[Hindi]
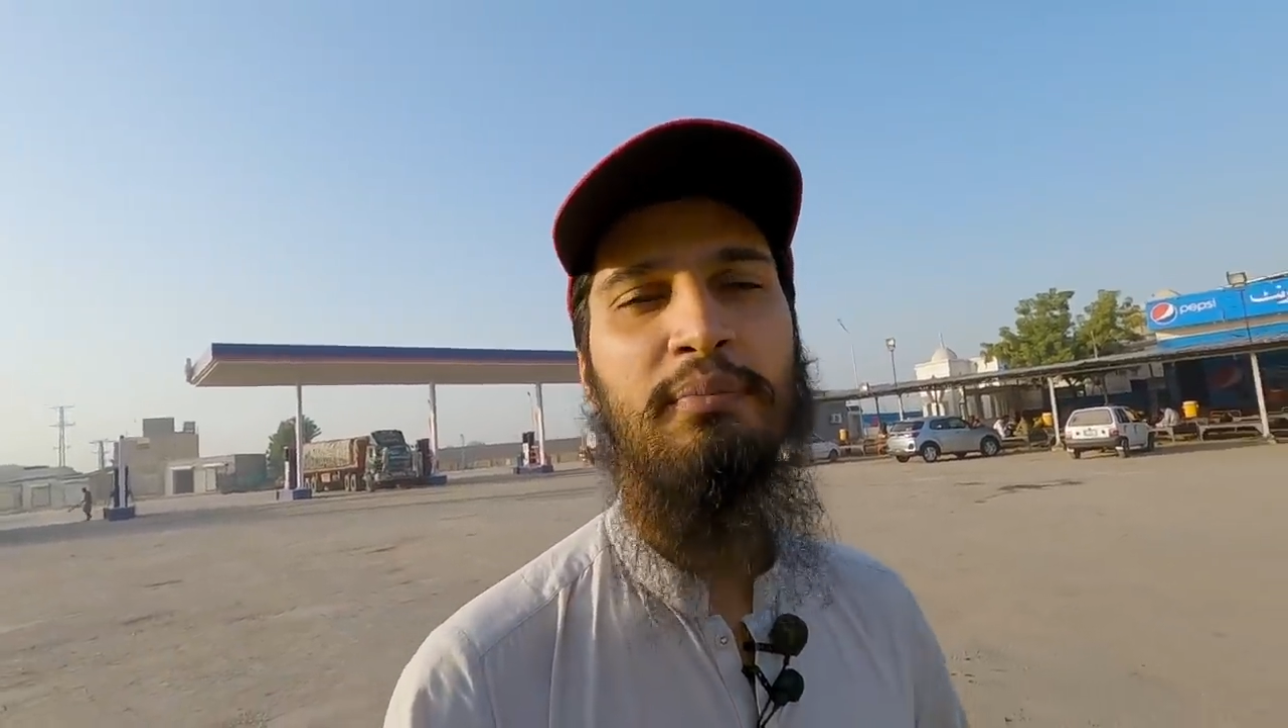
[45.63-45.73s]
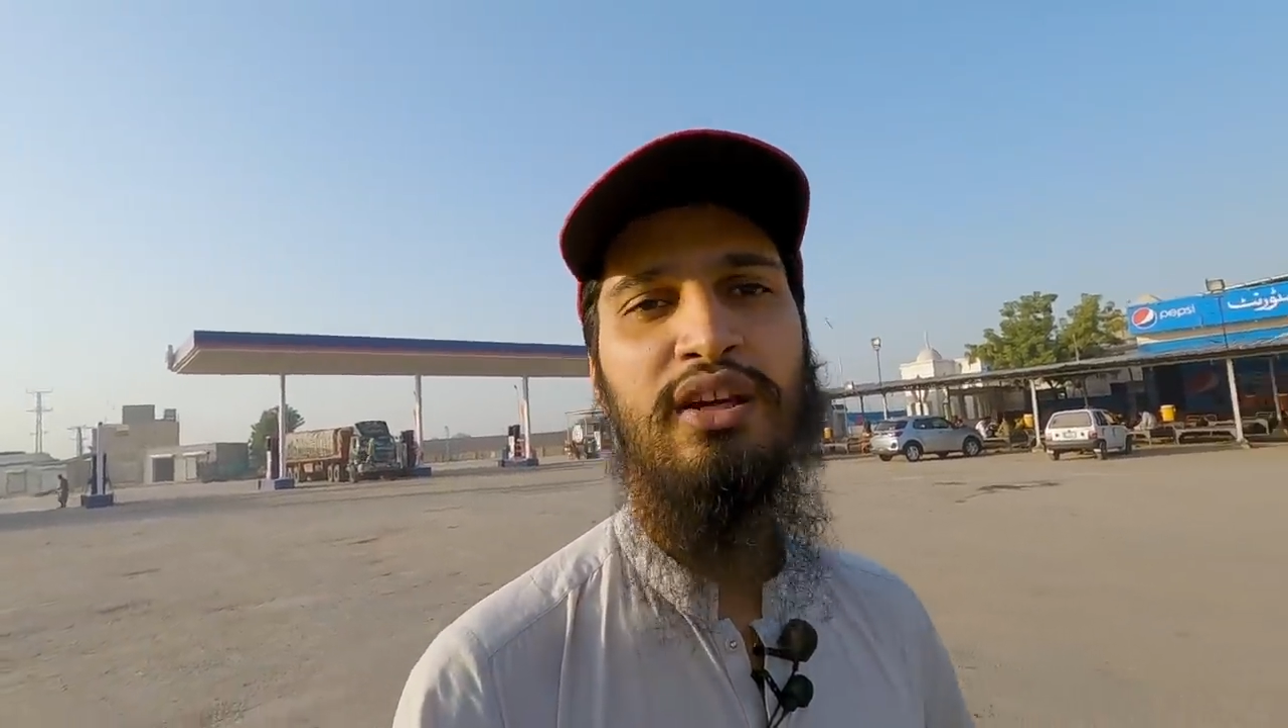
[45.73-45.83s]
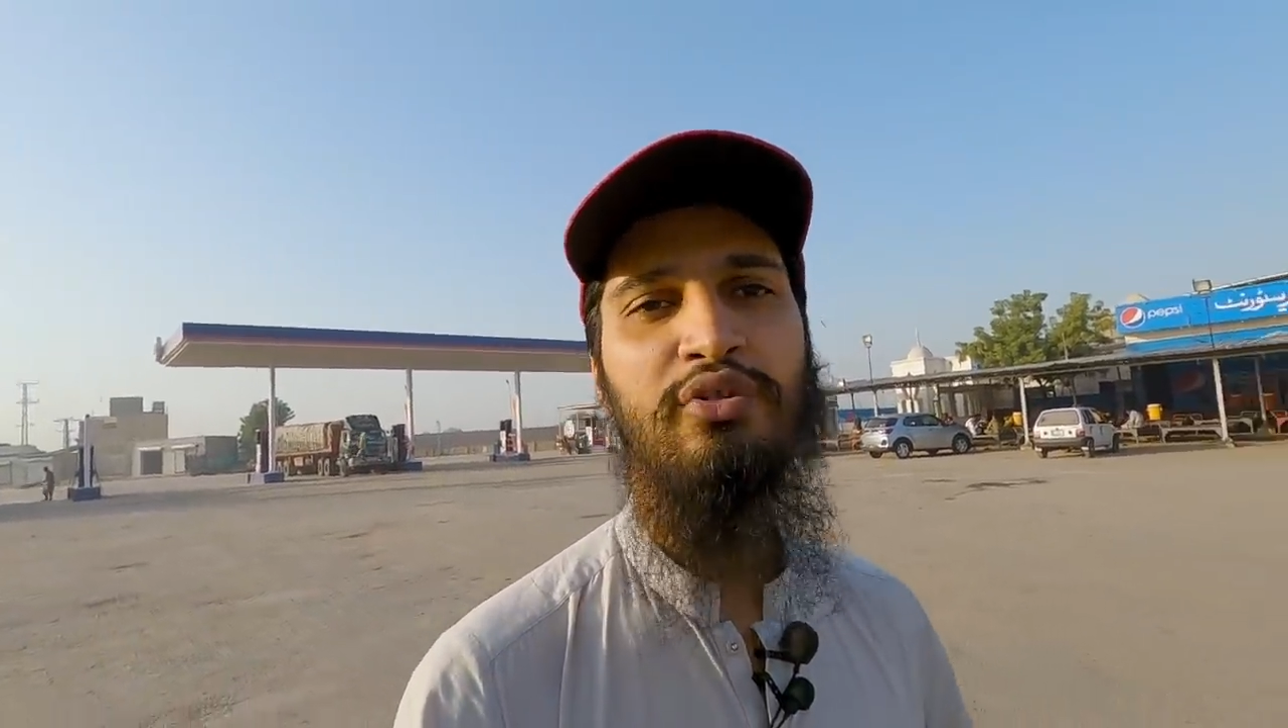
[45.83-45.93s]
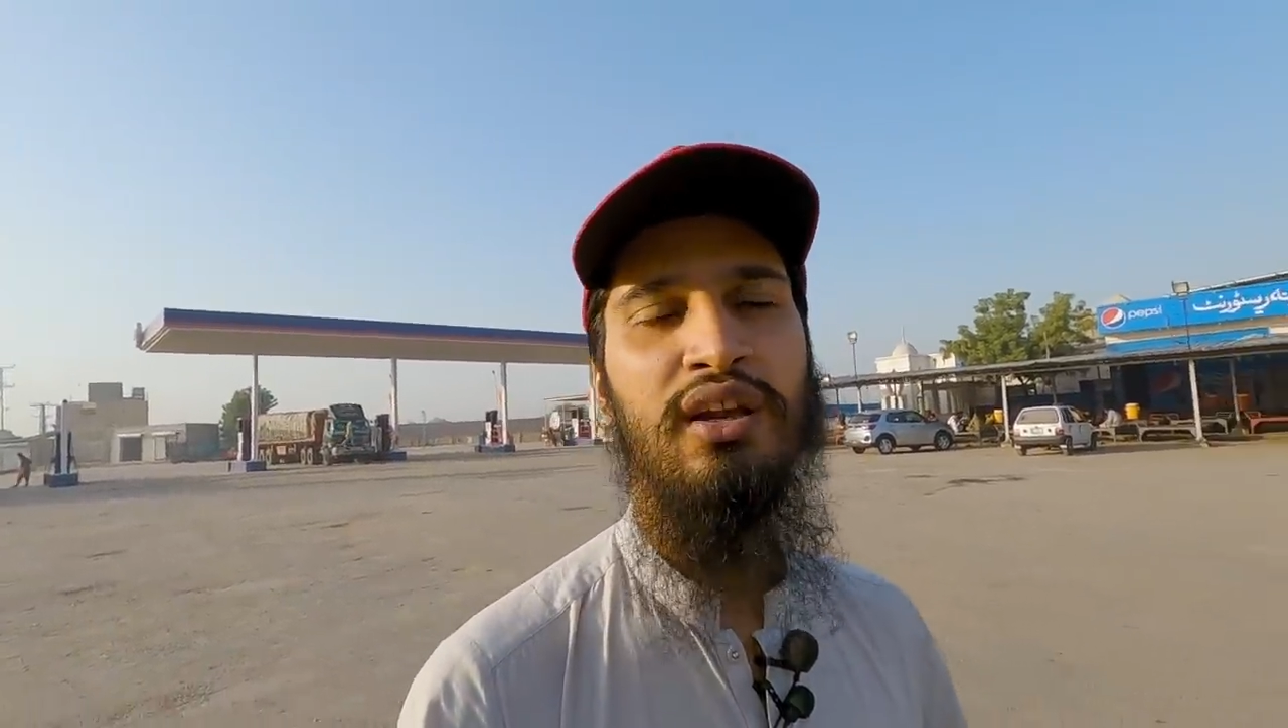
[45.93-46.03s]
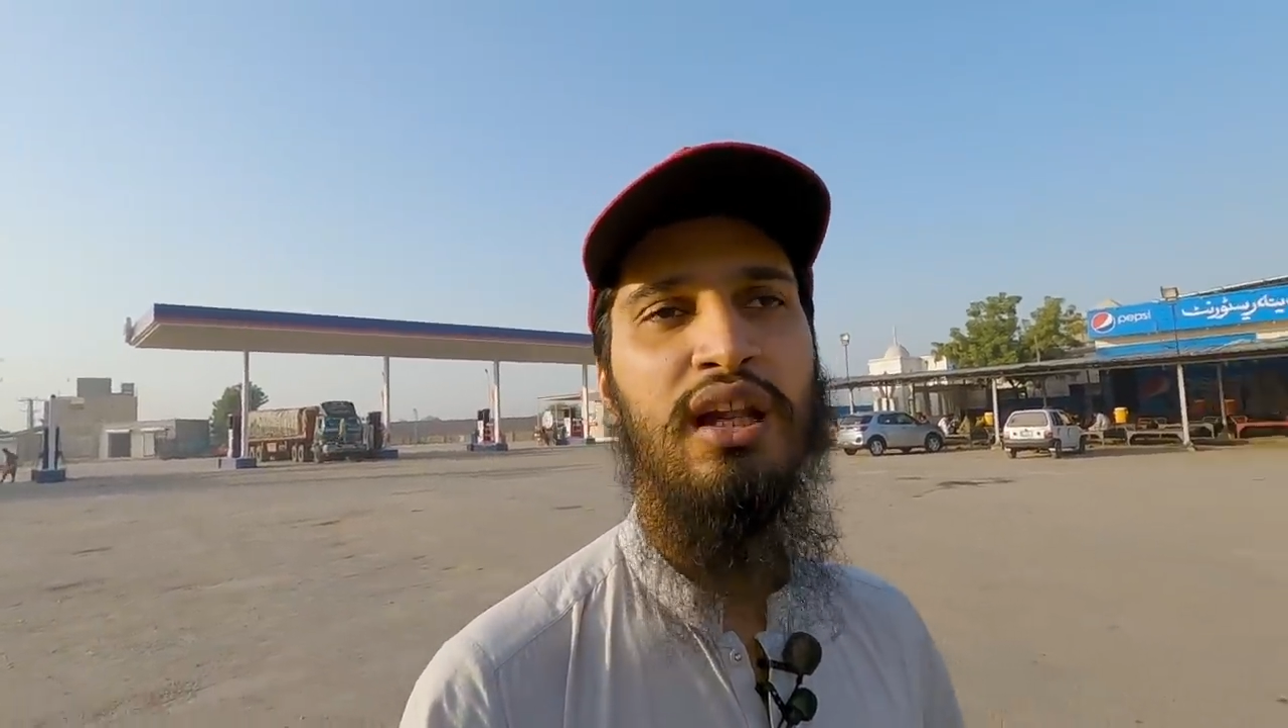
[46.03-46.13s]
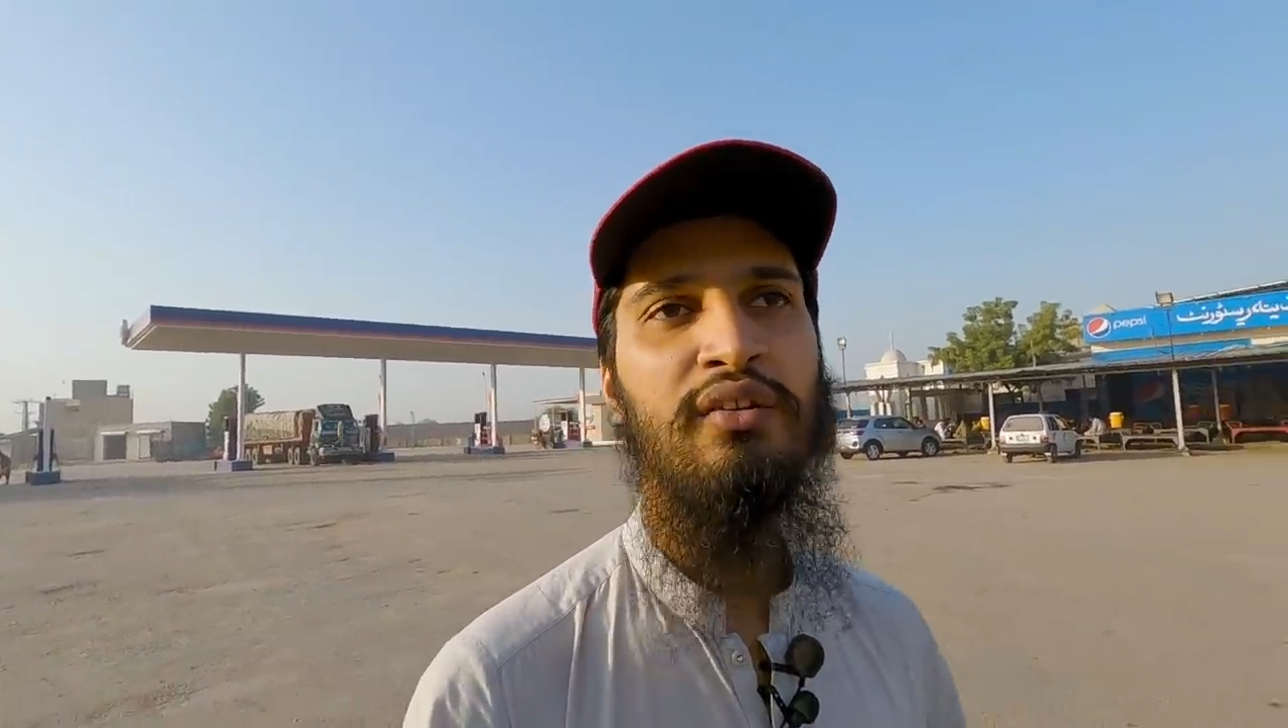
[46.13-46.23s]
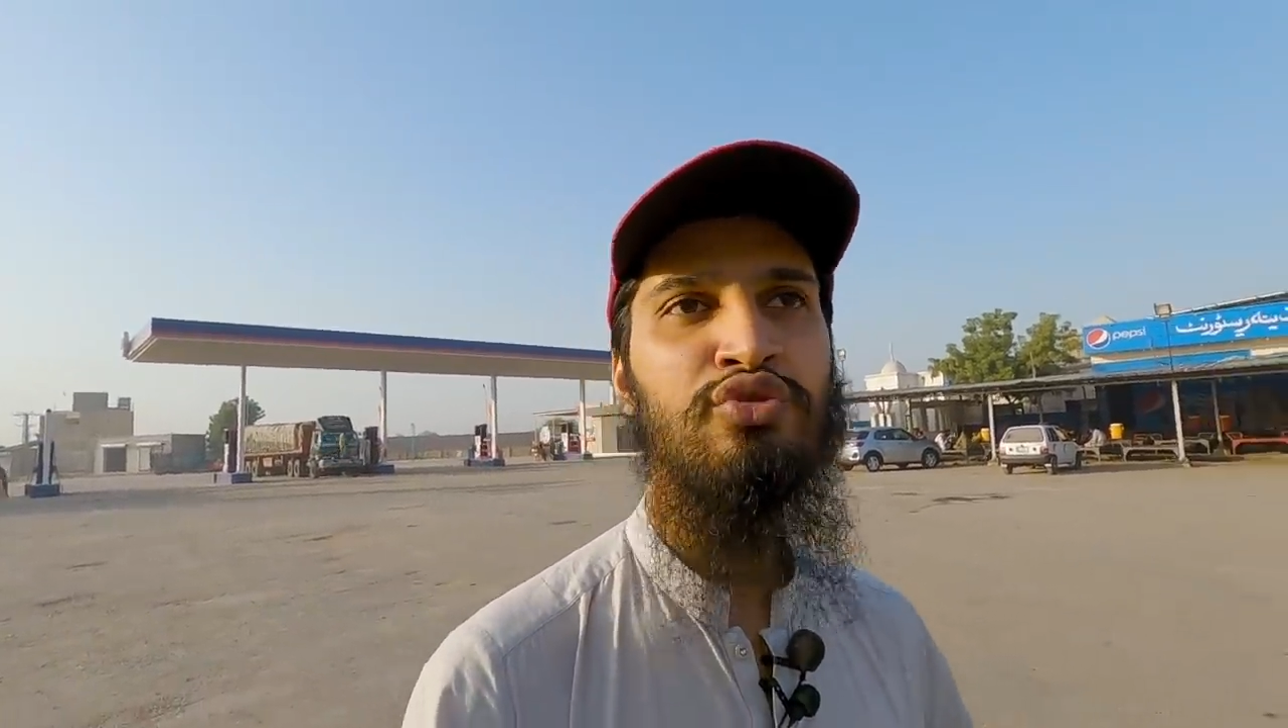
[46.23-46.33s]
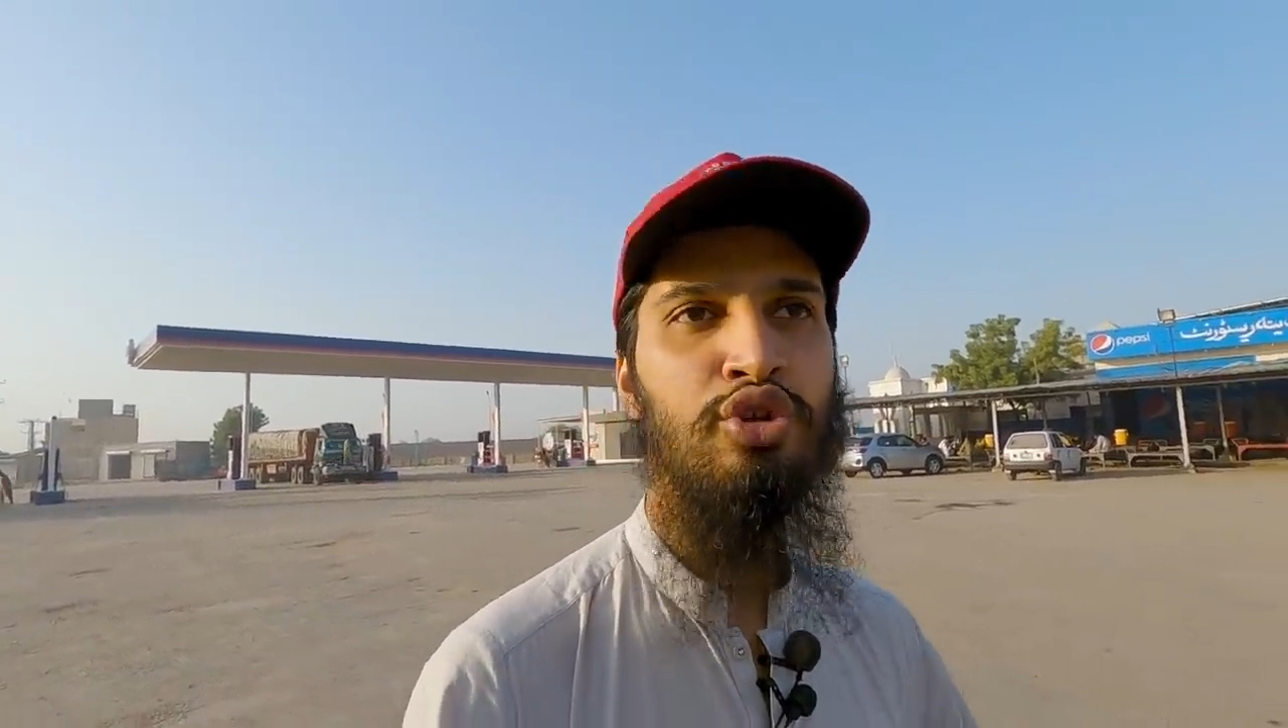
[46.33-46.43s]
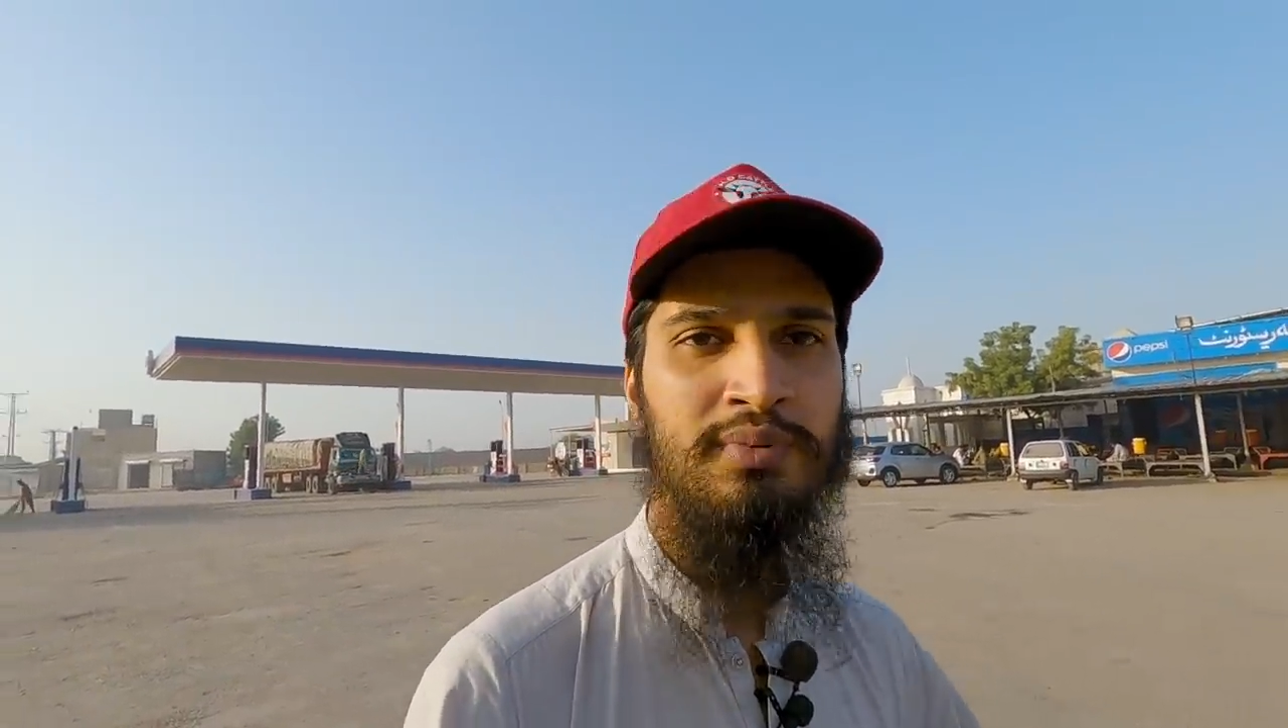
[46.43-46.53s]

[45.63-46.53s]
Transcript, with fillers: अपना जो है ना वो